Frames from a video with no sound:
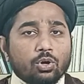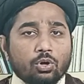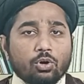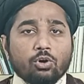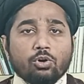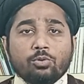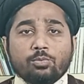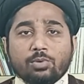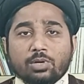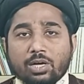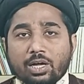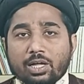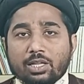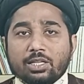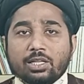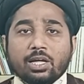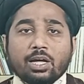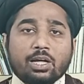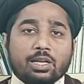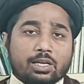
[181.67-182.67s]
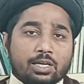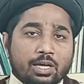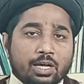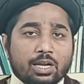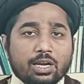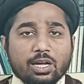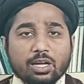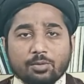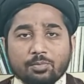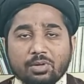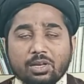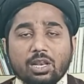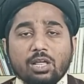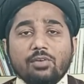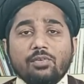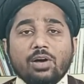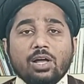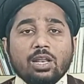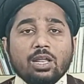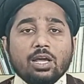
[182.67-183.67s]
कौम ख़ानदान घर कबीले
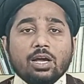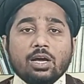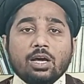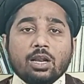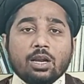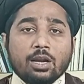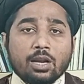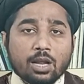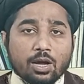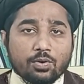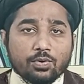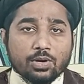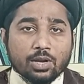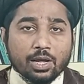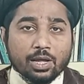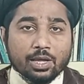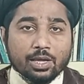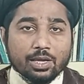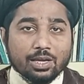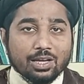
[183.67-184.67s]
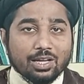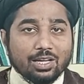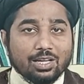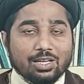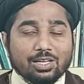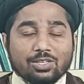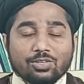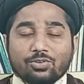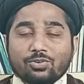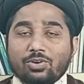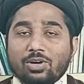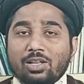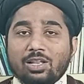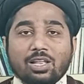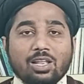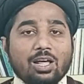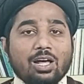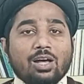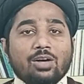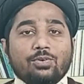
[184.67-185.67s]
वाले अगर न उठाएं तो
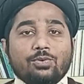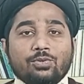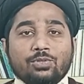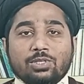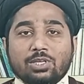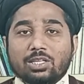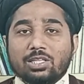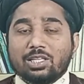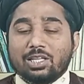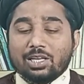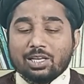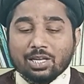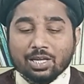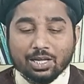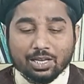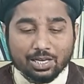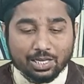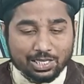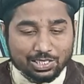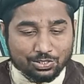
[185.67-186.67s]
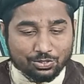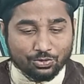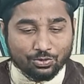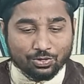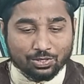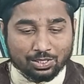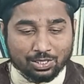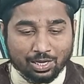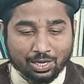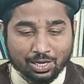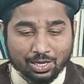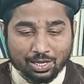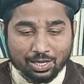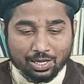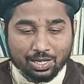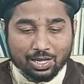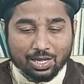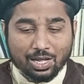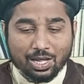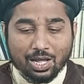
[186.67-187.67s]
अल्लाह उसे तन्हा नहीं छोड़ता
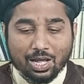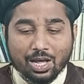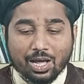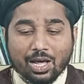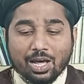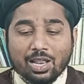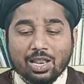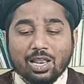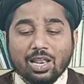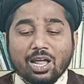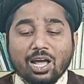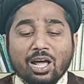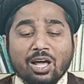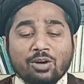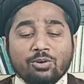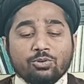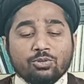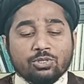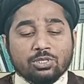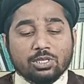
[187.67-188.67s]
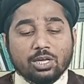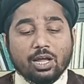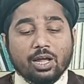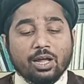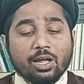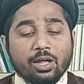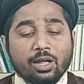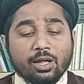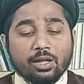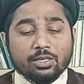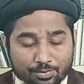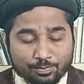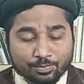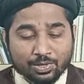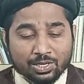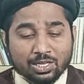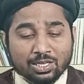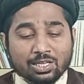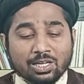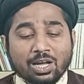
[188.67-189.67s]
अल्लाह उसका
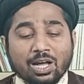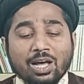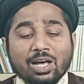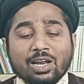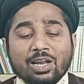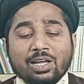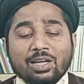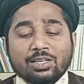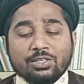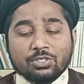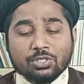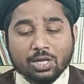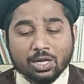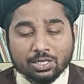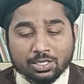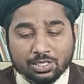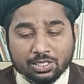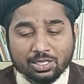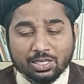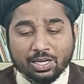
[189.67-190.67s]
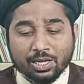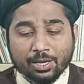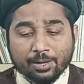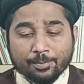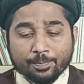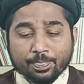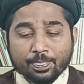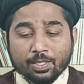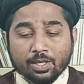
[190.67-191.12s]
मददगार है साथी है